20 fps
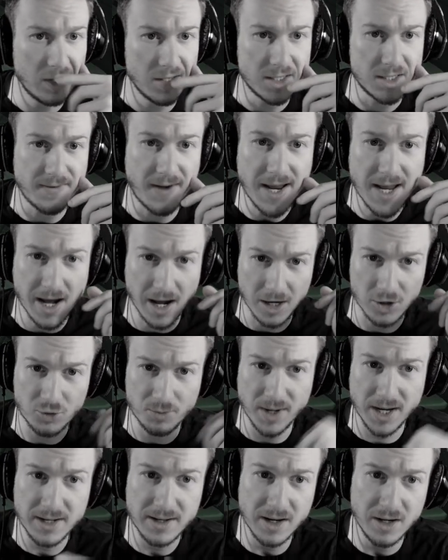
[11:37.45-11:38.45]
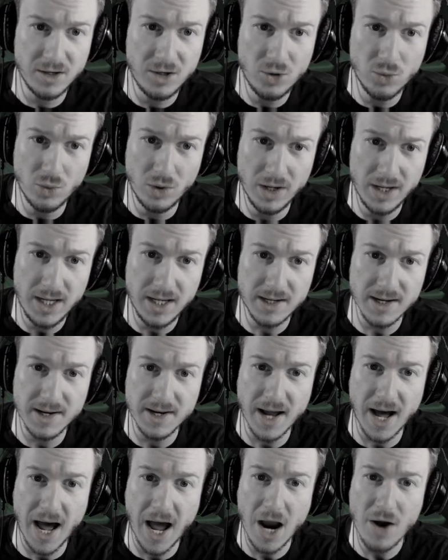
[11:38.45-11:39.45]
Zwei Jahre später, New Lead
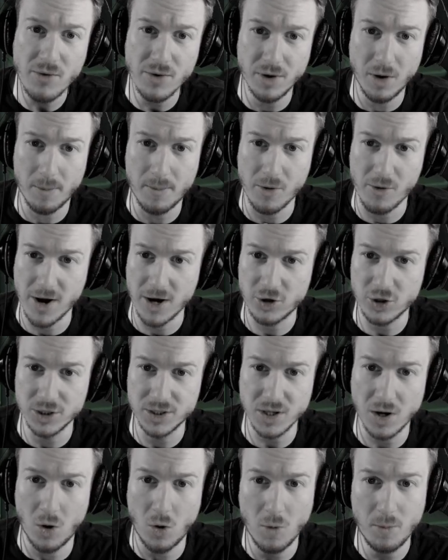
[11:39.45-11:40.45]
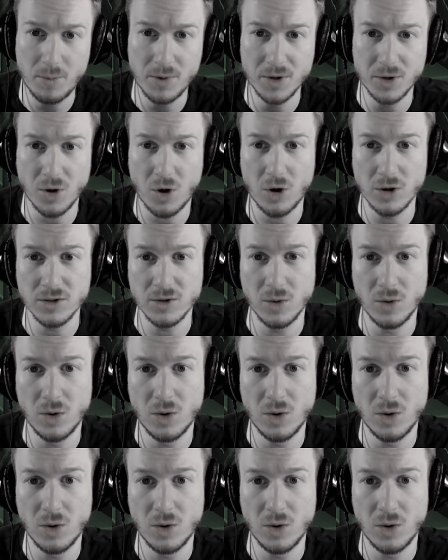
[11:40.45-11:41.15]
and Iron Operations opened on